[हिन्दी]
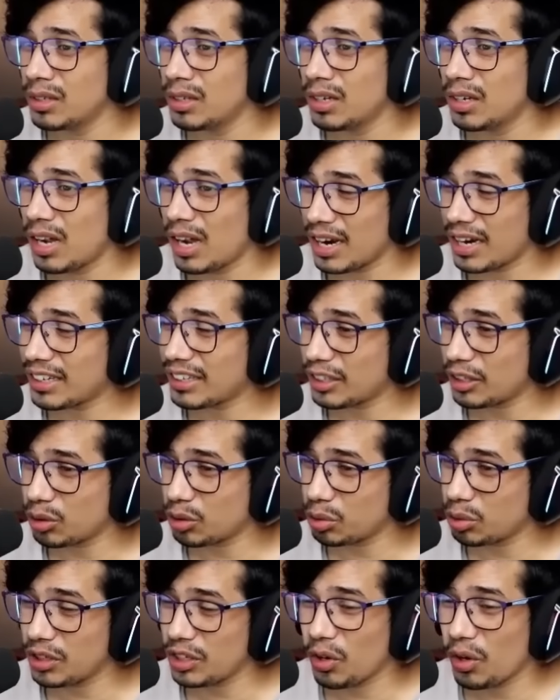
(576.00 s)
अगर तेरे को
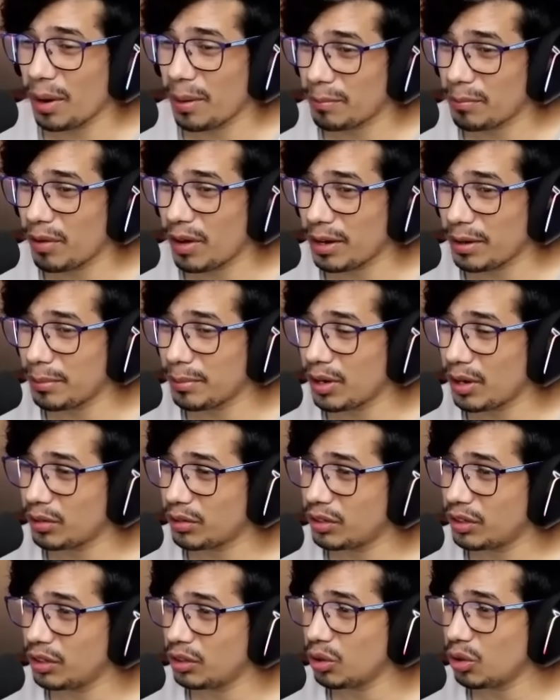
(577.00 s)
थोड़ी कैम्फायर बनानी
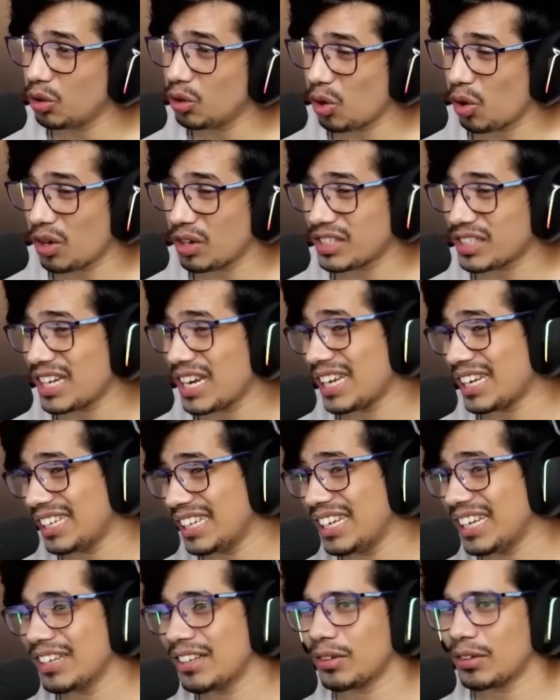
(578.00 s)
थी तो नौ स्टैक की
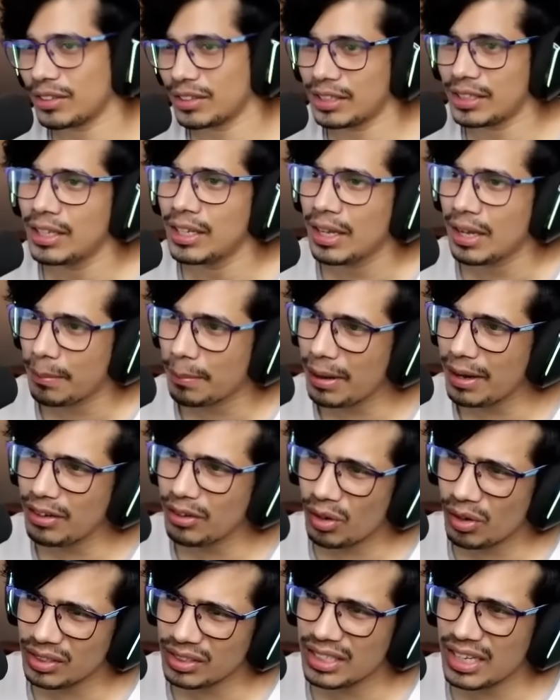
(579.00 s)
क्या जरूरत थी भाई
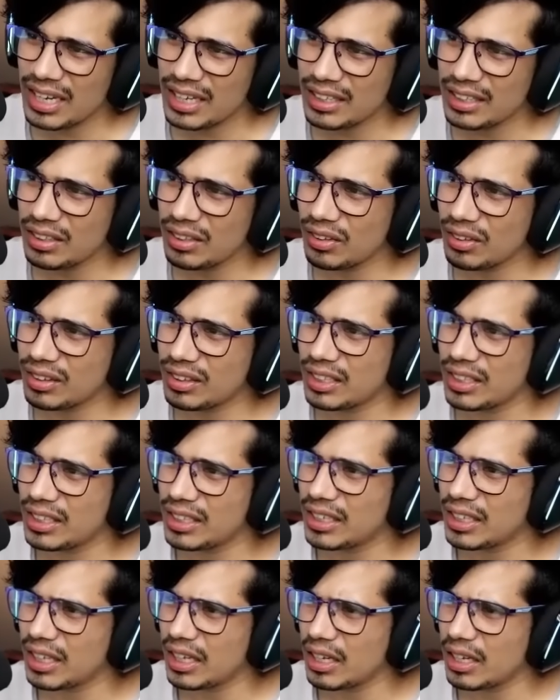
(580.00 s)
नौ स्टैक की जरूरत थी
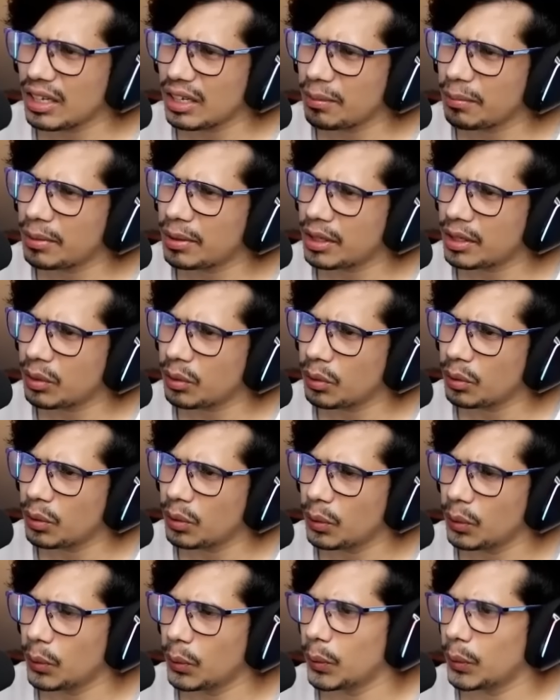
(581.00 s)
ठीक है एक मिनट ओ
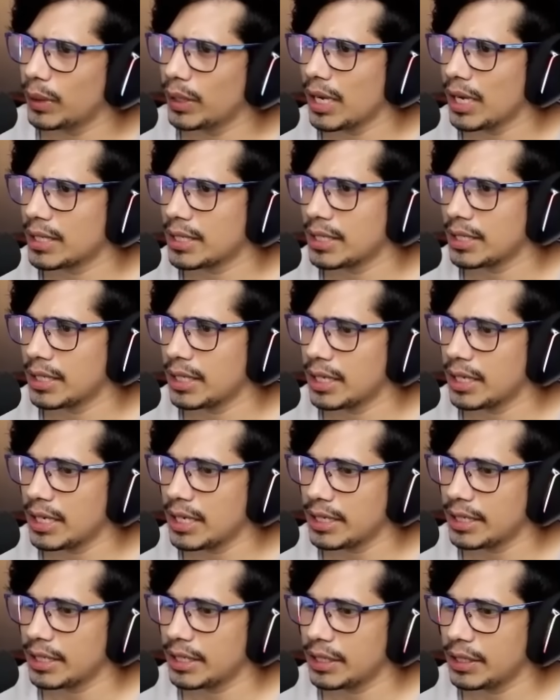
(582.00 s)
हो यहाँ से नहीं जाना
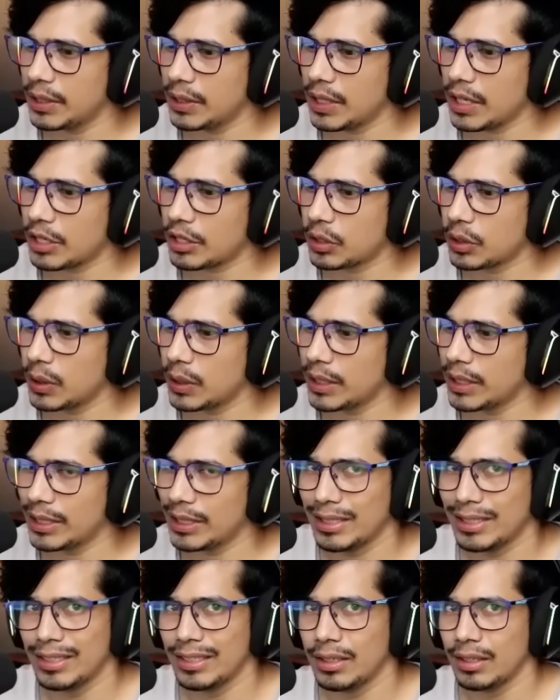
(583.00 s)
है ये एक्चुअली
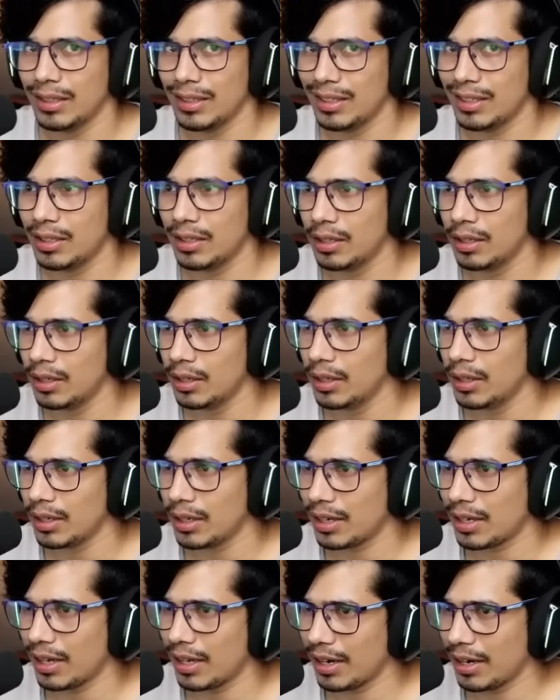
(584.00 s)

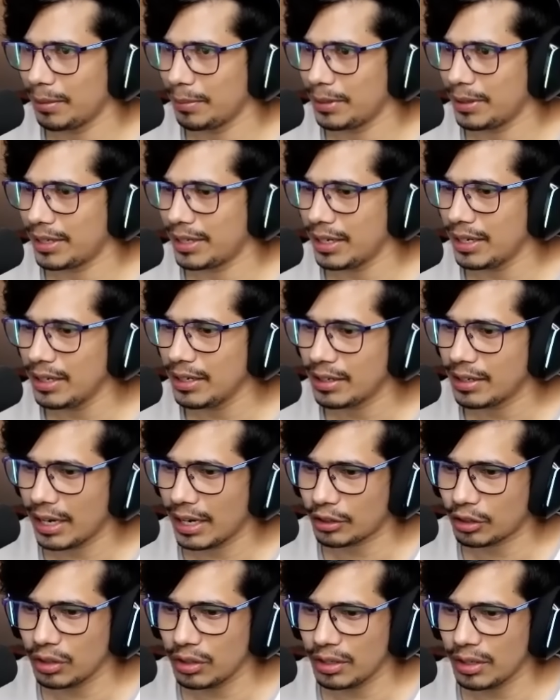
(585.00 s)
खराब एरिया है
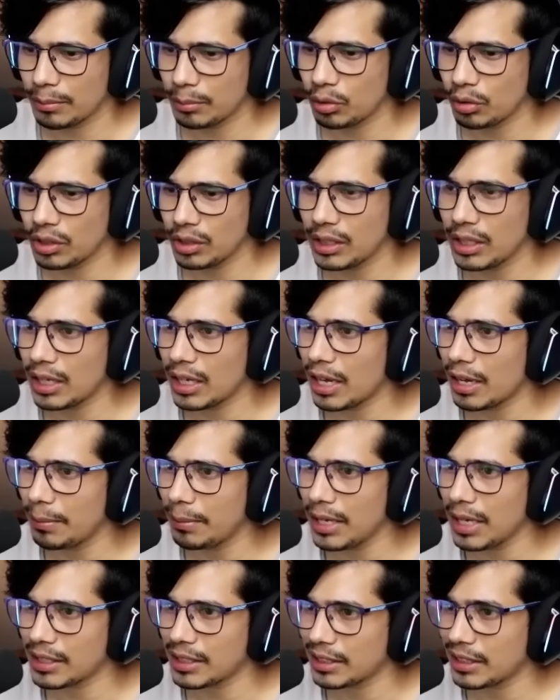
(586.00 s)
एक्चुअली हम तो सीधे घर भी
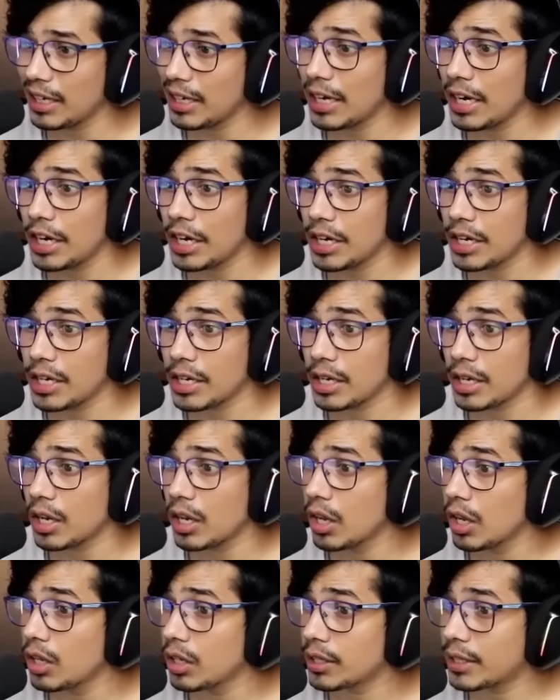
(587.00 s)
जा सकते हैं नहीं नहीं नहीं
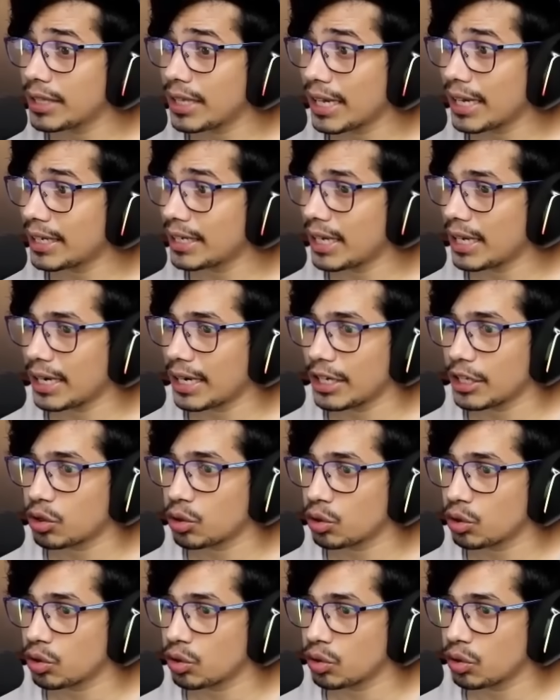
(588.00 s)
नहीं सीधे घर नहीं जाना है कहीं
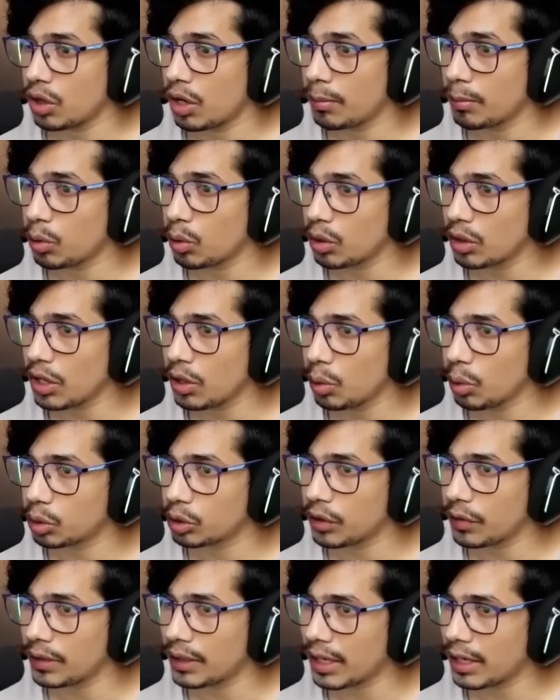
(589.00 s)
सुनो सुनो सुनो हम लोग ना
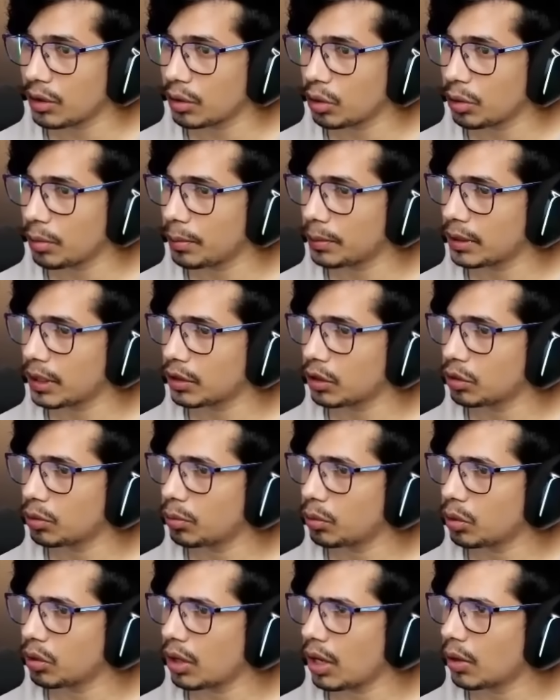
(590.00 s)
होते हुए जाना है रुको मैं बताता हूँ तुम
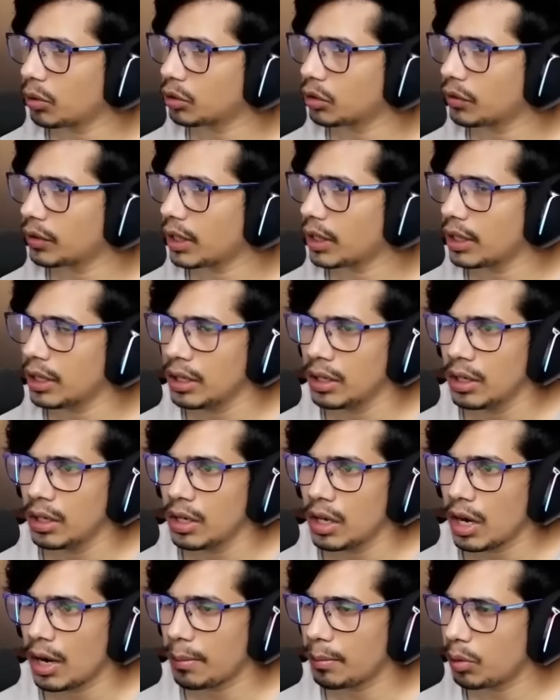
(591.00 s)
लोगों को कहाँ होते हुए जाना है
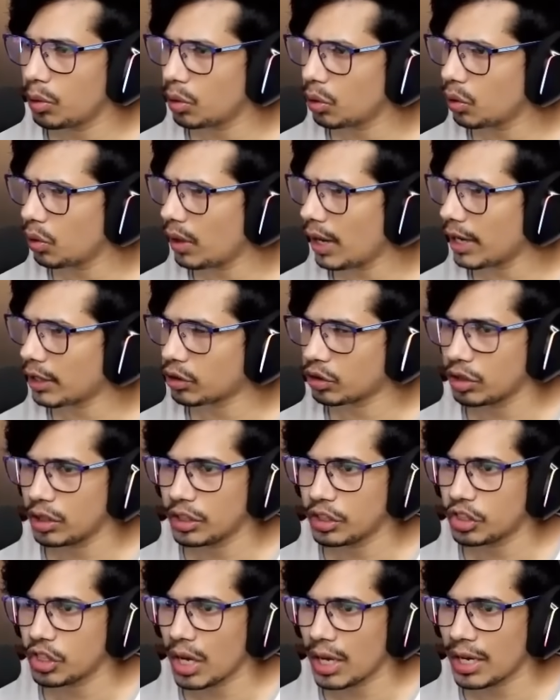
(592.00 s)
हम लोगों को एक्चुअली
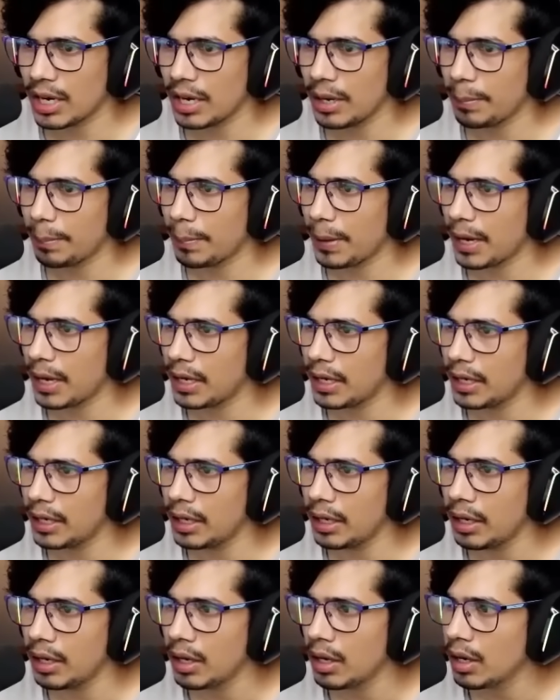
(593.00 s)
जाना है पहले
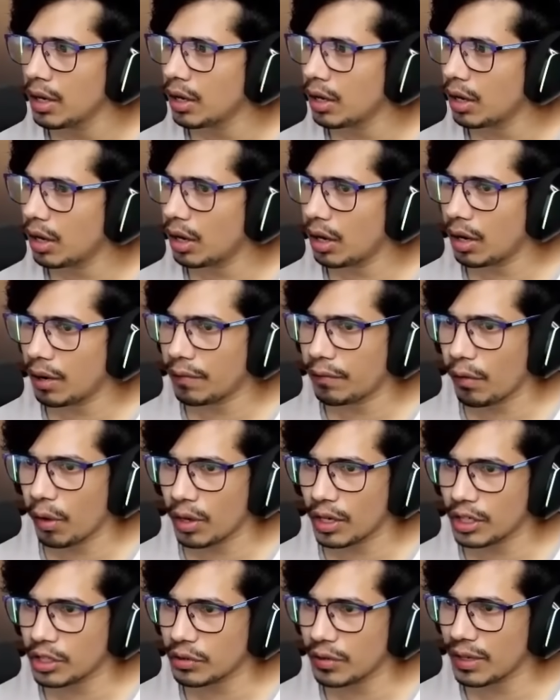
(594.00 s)

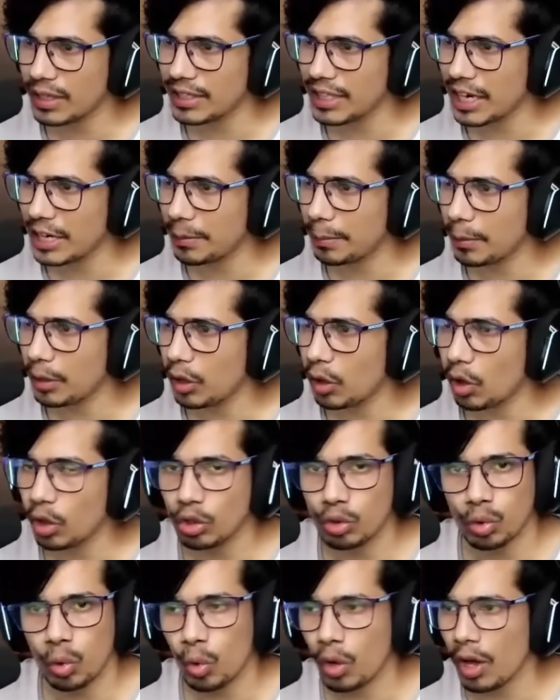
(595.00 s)
फॉरेस्ट वाली साइड पे और
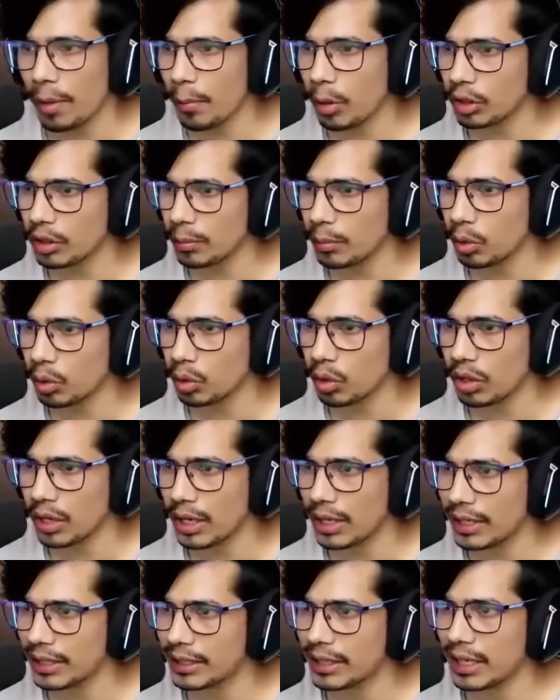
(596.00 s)
थोड़ा बहुत हम लोगों को
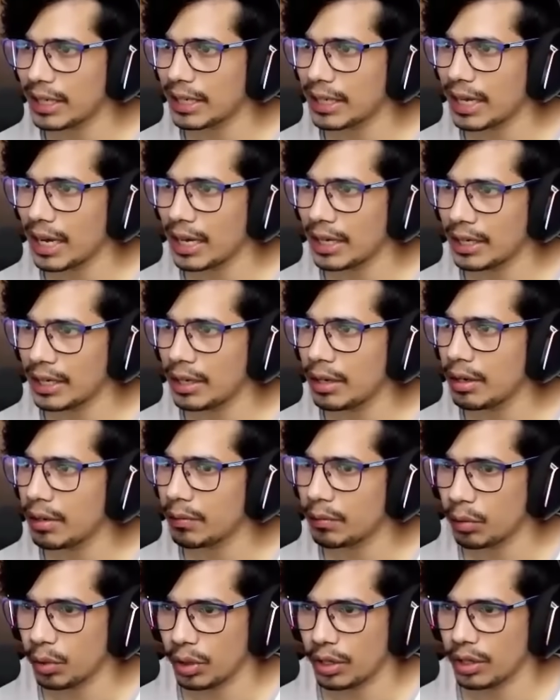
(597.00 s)
खरीद के लेके आने हैं
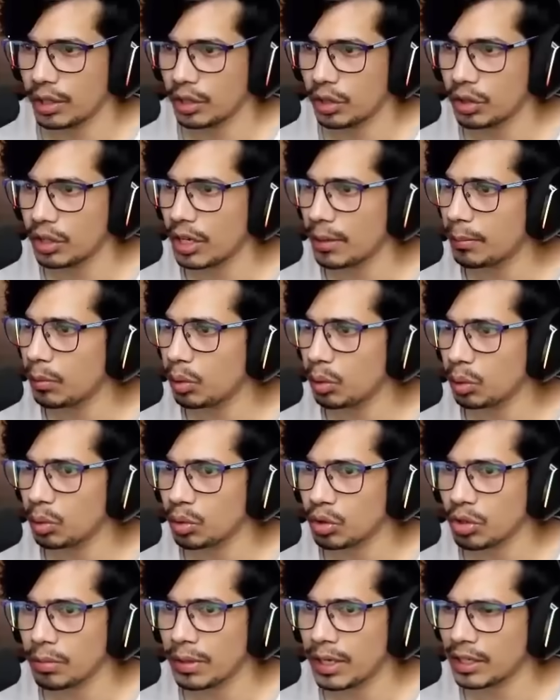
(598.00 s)
वुड क्योंकि हम लोगों को
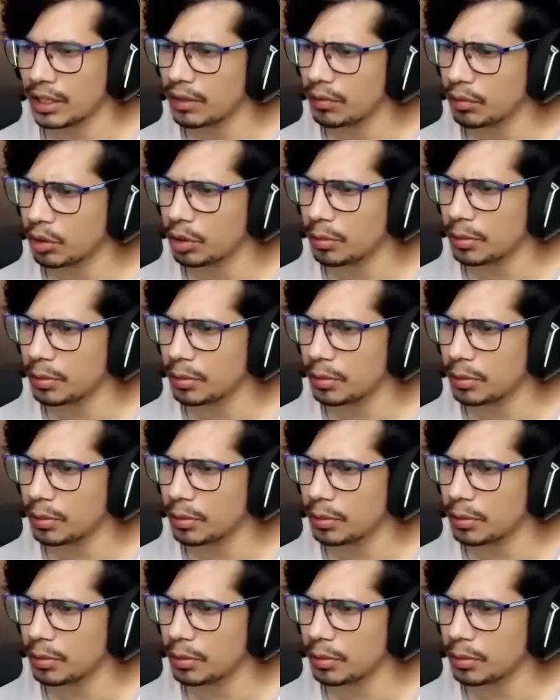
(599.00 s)
उसको बनाने के लिए वुड भी